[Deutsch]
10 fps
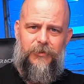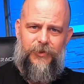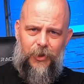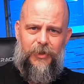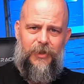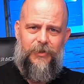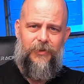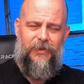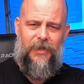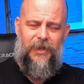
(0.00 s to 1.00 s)
Solltet ihr so
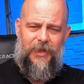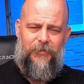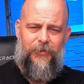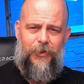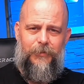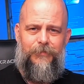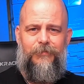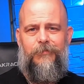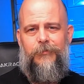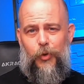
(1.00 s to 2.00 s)
ein Teil haben
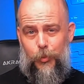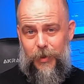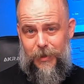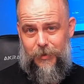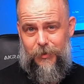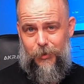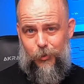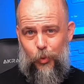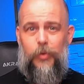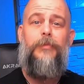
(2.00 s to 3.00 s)
wollen, überlegt es
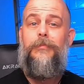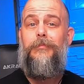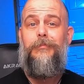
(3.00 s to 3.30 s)
euch gut.